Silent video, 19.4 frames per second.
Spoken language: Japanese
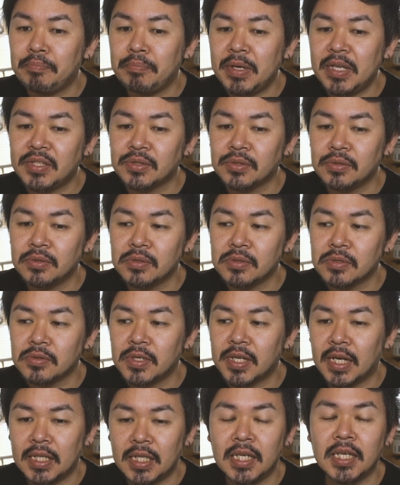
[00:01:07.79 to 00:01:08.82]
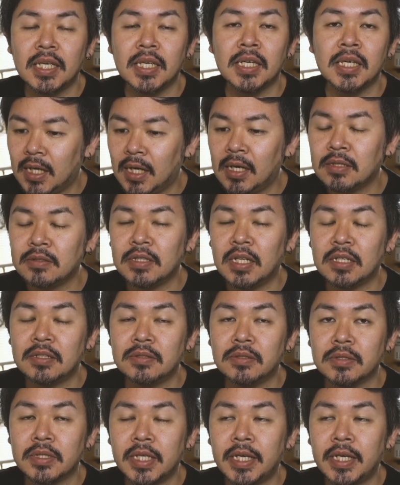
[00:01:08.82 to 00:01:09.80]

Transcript: 併症の恐れがね、高くなるの